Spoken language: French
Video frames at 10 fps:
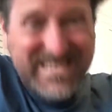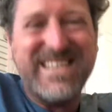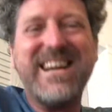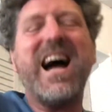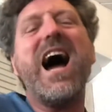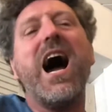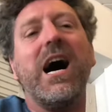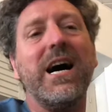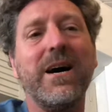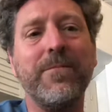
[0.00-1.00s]
Ah
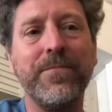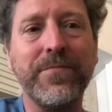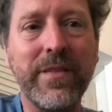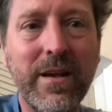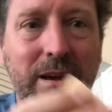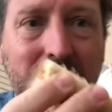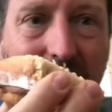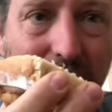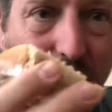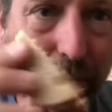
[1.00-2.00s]

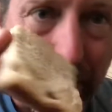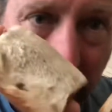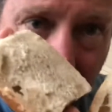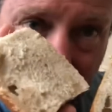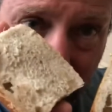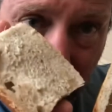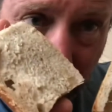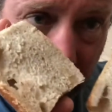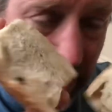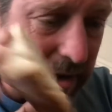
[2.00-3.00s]
le pain est
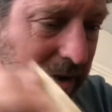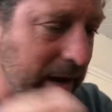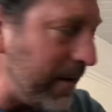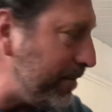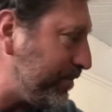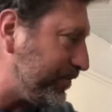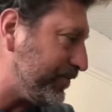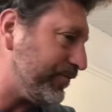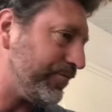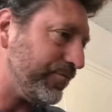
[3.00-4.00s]
ouvert.
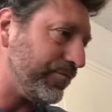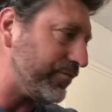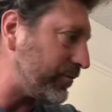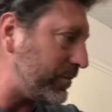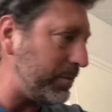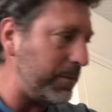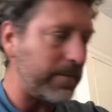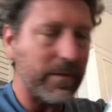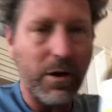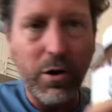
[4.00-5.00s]

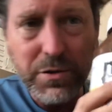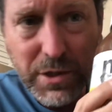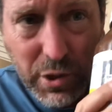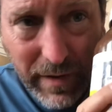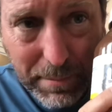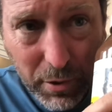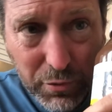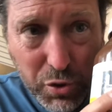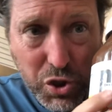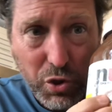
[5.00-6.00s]
Ensuite, on va prendre
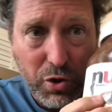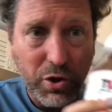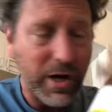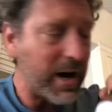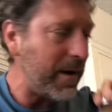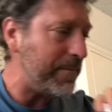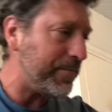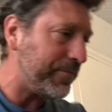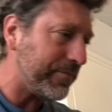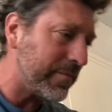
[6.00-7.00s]
du chocolat.
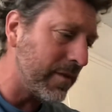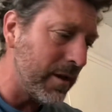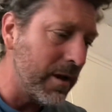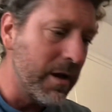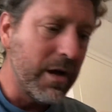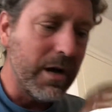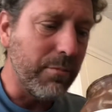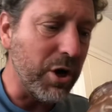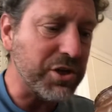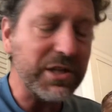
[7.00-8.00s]

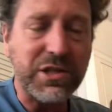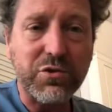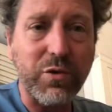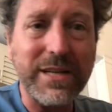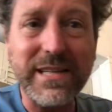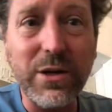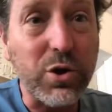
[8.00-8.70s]
Moi, j'ai choisi le